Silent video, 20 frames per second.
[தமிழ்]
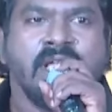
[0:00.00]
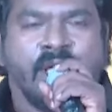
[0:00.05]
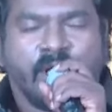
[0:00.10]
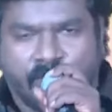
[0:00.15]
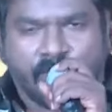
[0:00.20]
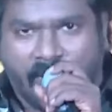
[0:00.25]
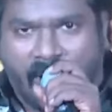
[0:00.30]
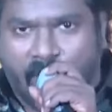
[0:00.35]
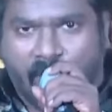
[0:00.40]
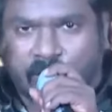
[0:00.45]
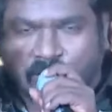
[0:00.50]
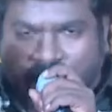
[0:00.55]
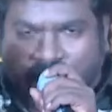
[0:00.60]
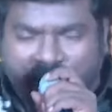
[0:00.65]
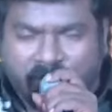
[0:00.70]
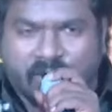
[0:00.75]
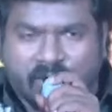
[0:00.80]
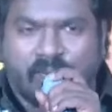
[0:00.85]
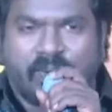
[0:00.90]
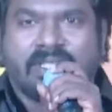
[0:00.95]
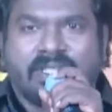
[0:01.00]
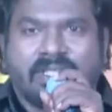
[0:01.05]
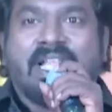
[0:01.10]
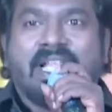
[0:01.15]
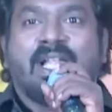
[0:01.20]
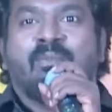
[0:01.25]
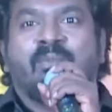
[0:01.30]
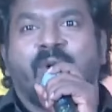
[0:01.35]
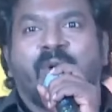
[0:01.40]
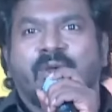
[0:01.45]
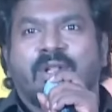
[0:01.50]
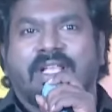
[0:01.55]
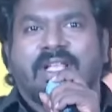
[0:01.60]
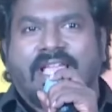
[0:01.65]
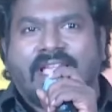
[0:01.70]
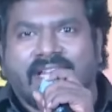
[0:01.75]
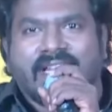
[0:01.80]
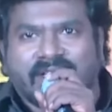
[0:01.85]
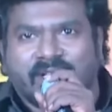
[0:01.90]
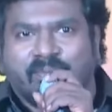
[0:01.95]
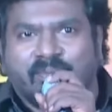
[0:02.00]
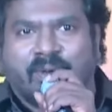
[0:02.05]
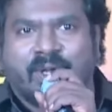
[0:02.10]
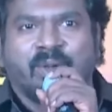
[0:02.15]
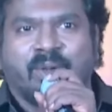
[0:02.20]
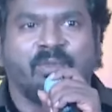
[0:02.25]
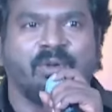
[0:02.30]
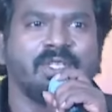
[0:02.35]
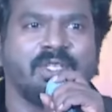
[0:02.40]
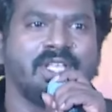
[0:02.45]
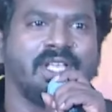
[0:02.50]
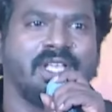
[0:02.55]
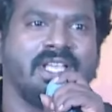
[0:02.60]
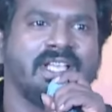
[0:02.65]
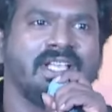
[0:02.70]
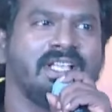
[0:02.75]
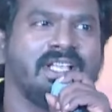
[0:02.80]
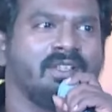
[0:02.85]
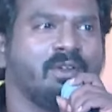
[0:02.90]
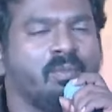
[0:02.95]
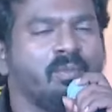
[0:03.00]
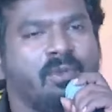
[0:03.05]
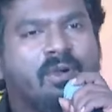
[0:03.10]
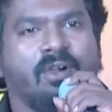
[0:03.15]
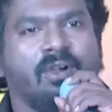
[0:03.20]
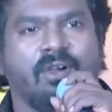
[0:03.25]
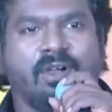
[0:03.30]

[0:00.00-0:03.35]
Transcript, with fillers: இப்போ அவர் தலைவர் படத்துலேயே நம்ம ஒரு கேரக்டர் பண்ணும்போது ரொம்ப